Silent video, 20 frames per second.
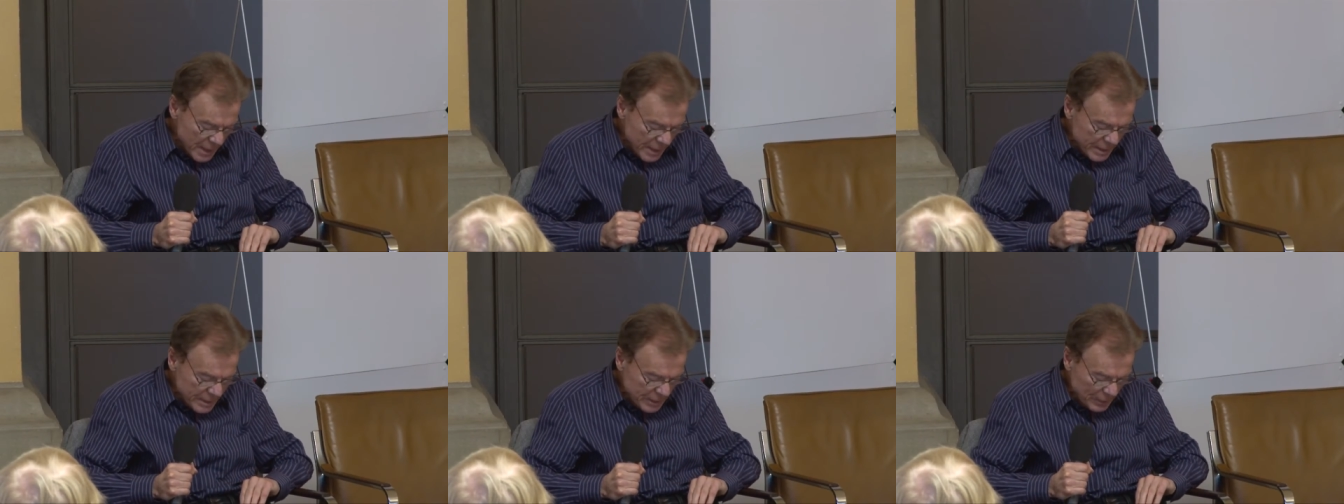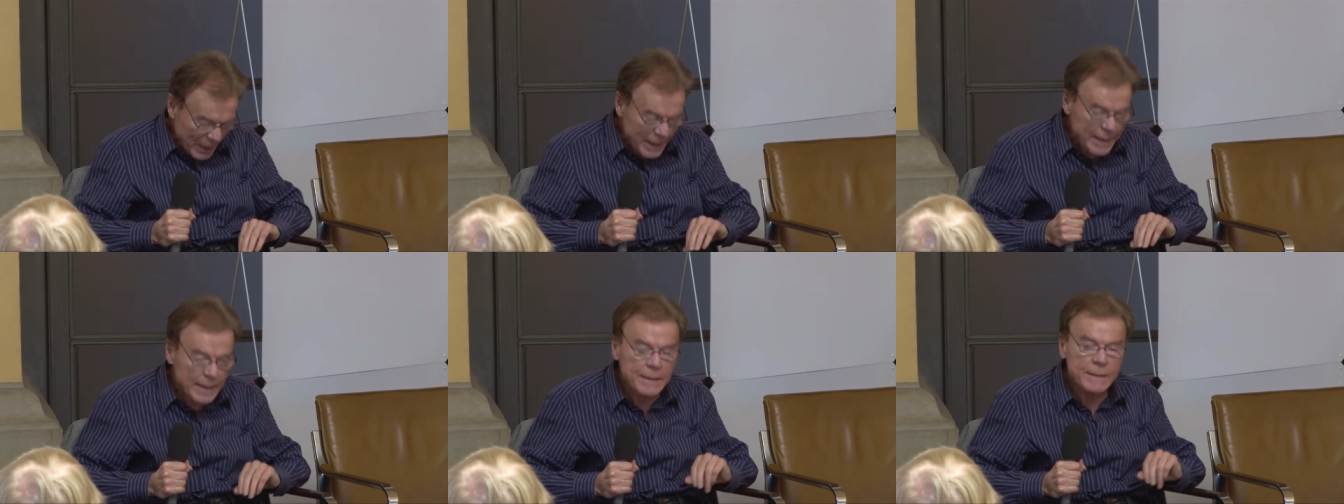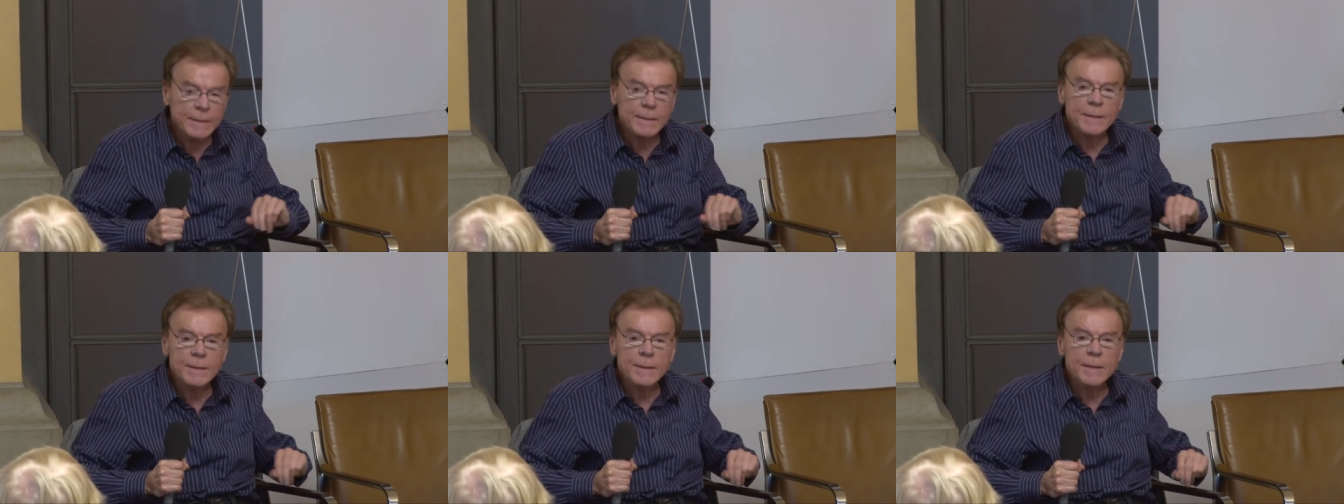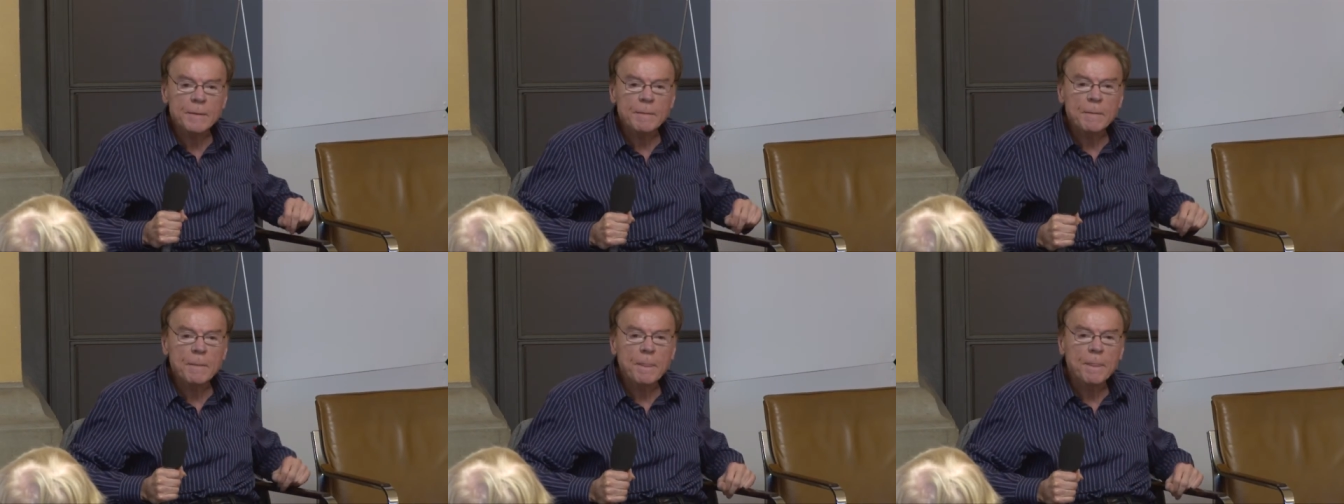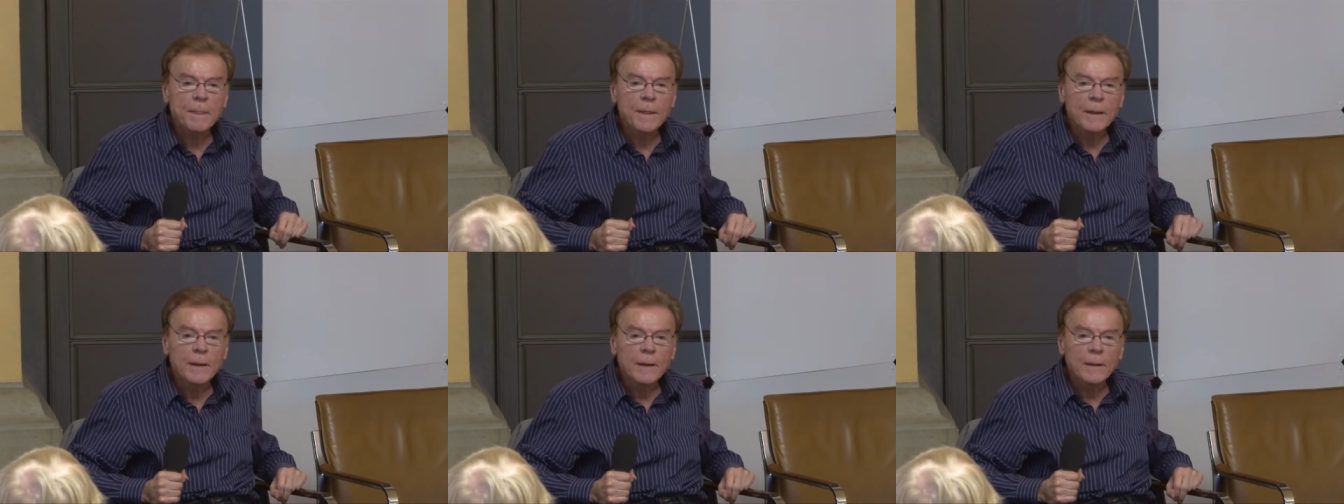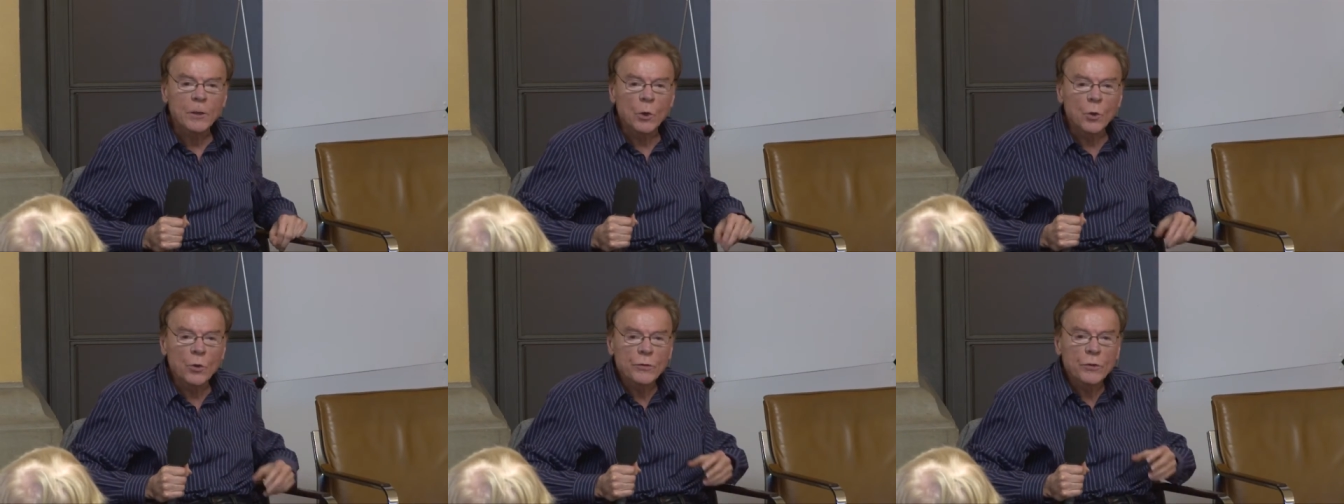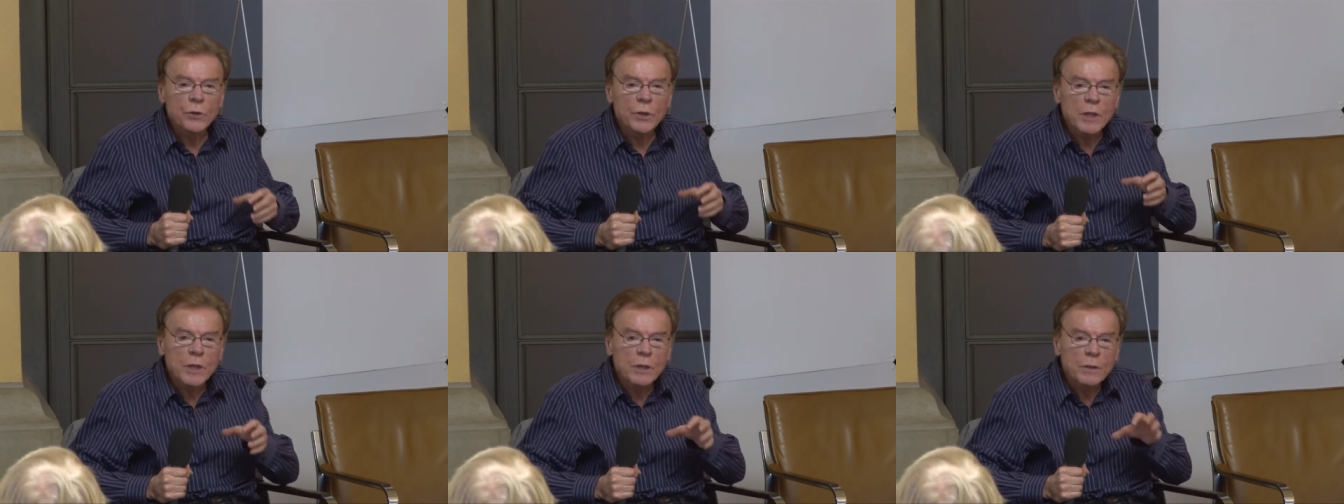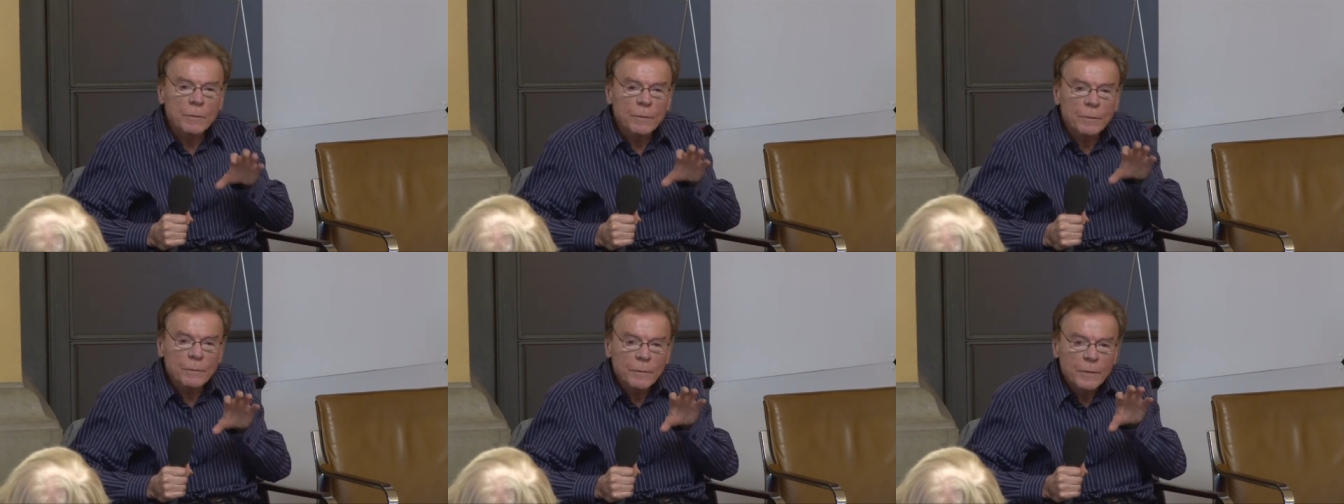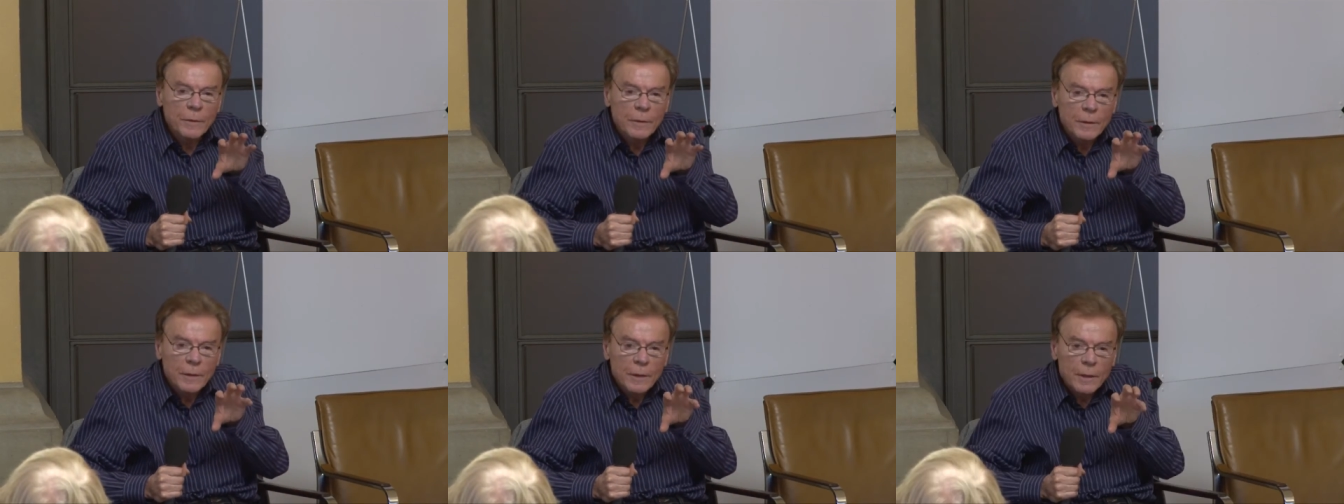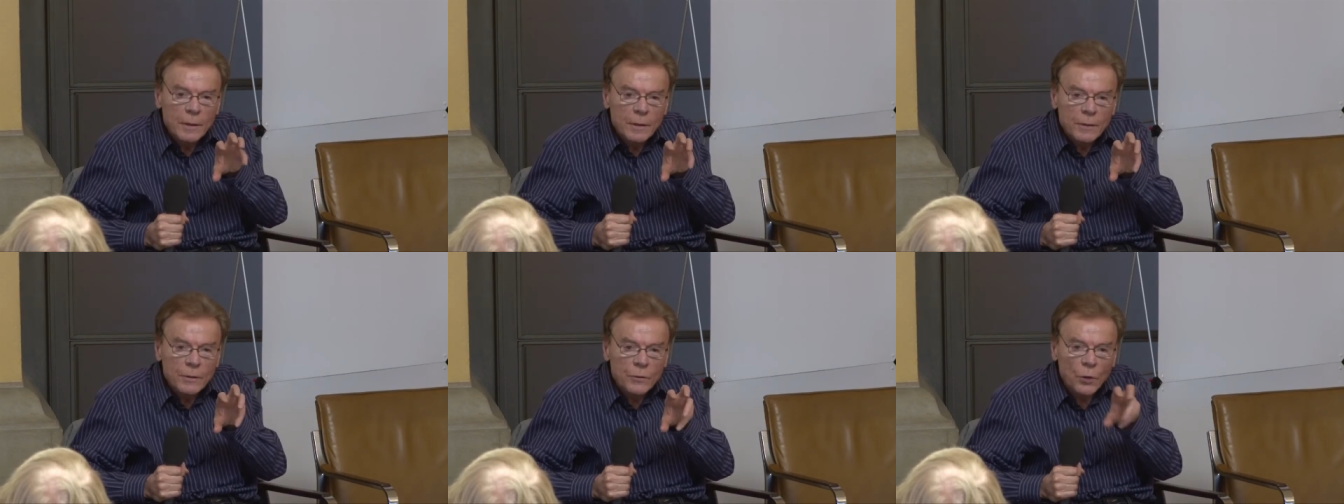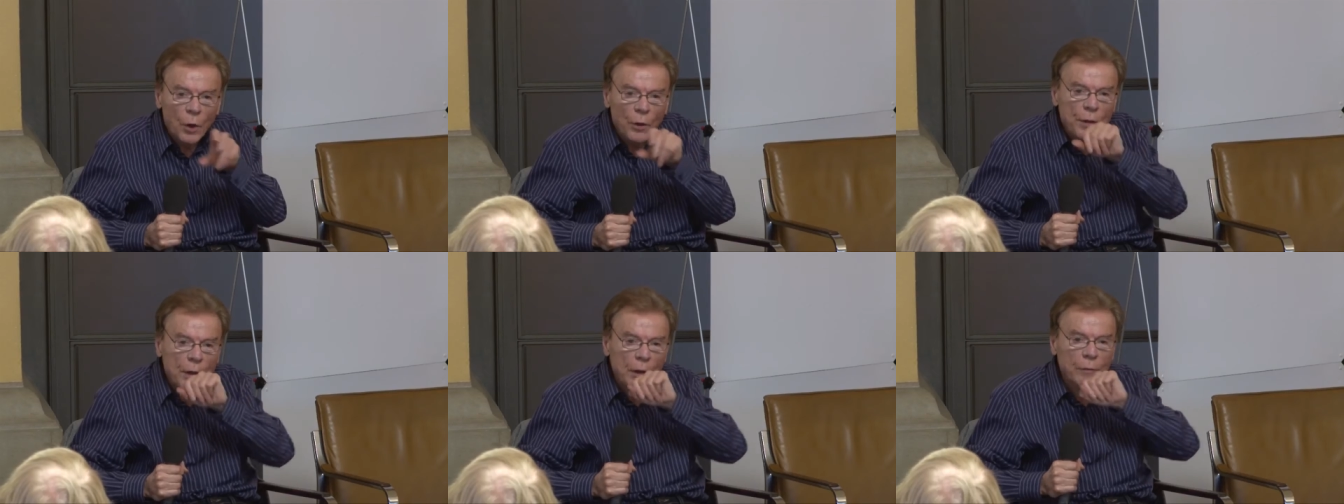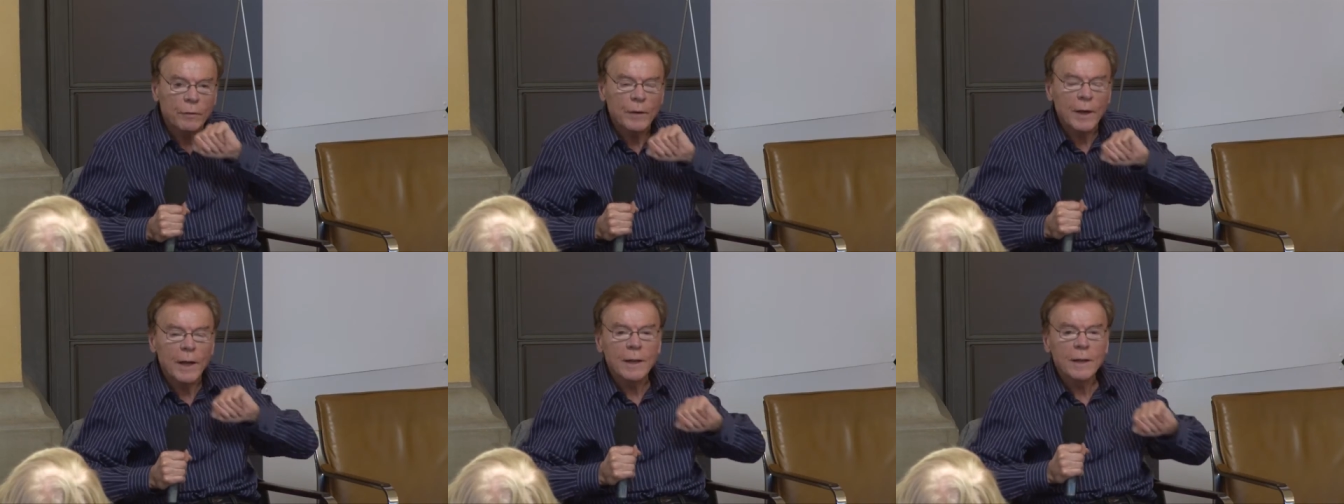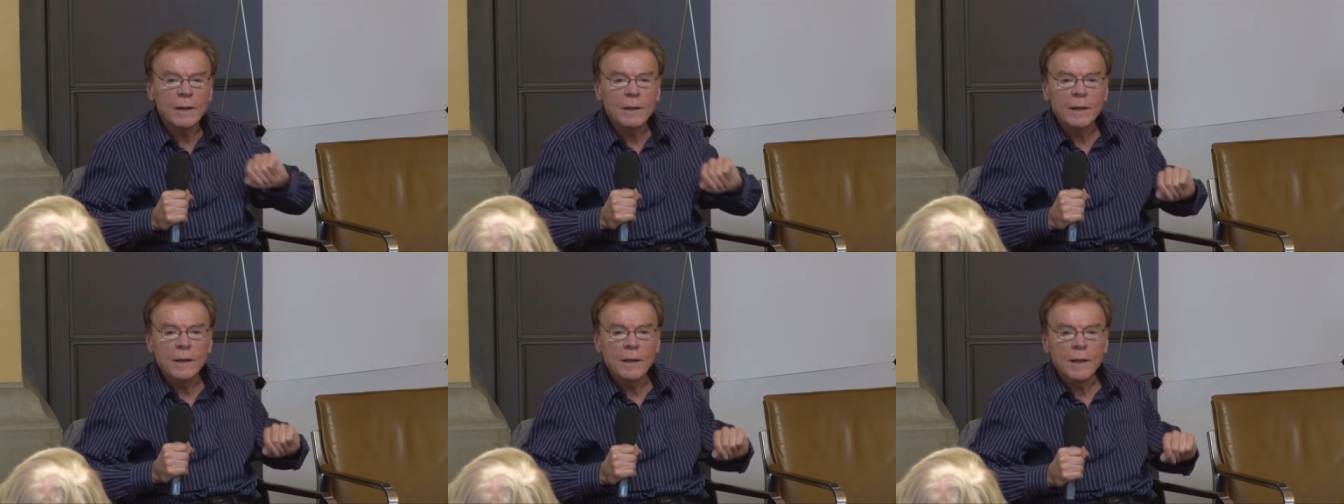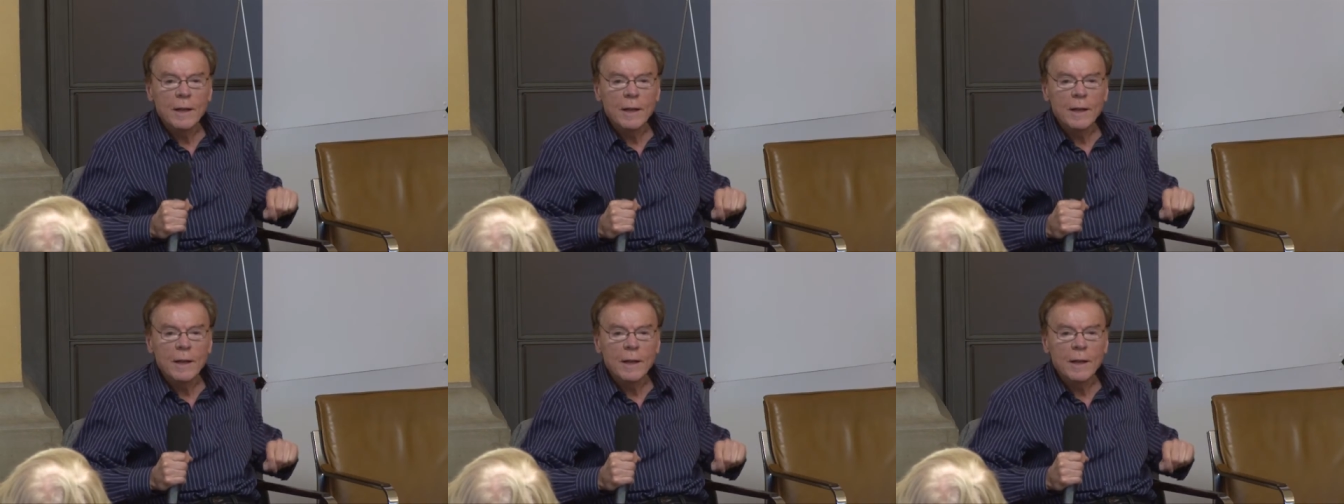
Zweitens gehört zu diesem Sonderfall,